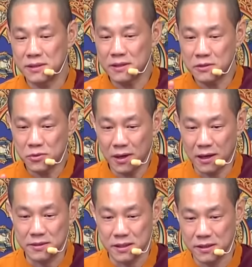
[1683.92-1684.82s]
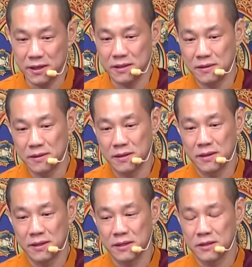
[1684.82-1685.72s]
天说好，今天
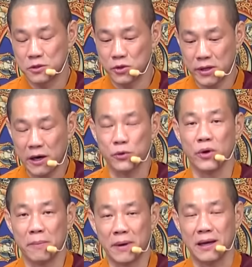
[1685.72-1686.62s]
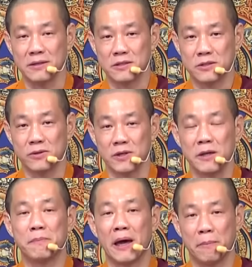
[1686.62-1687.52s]
就要圆满诵
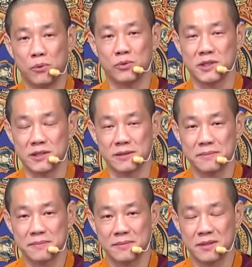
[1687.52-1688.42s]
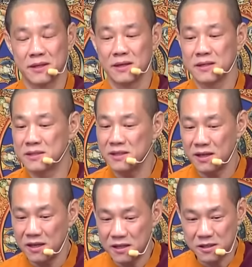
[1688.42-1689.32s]
100部经，今
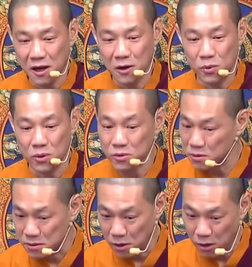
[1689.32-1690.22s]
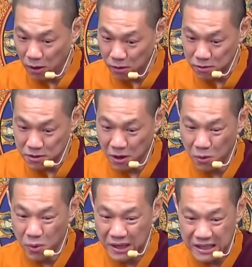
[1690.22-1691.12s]
天一超过
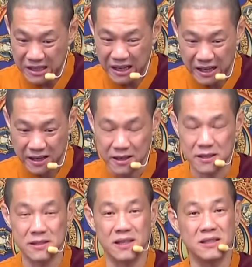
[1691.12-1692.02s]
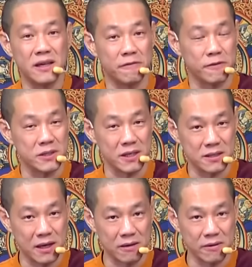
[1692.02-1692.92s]
1天2天，先在佛前
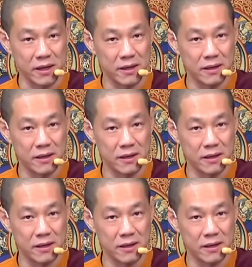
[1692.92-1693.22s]
忏悔，